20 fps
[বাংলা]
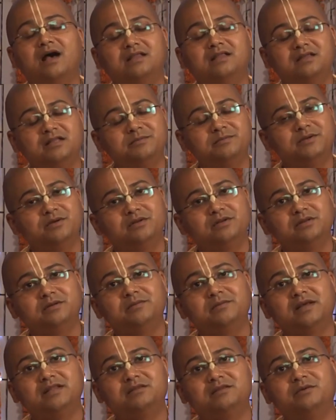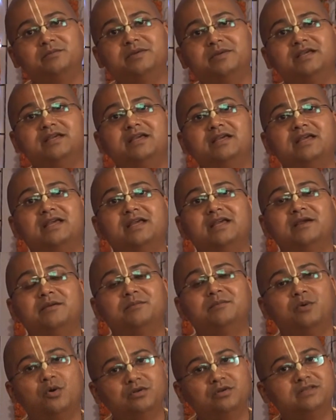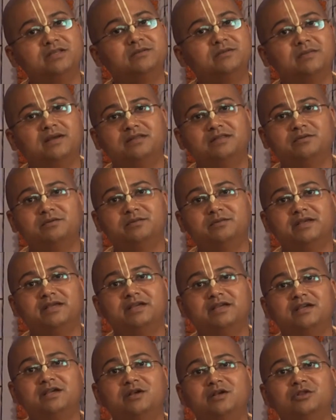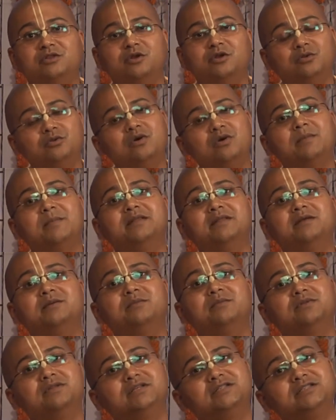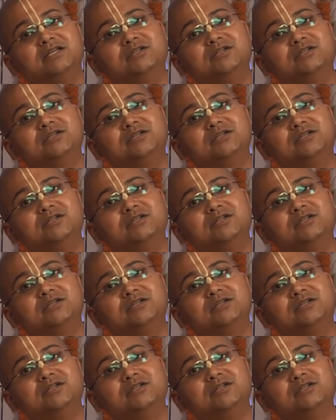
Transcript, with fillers: আধ্যাত্মিকতার মাধ্যমে ভক্তির মাধ্যমে তত আমাদের মধ্যে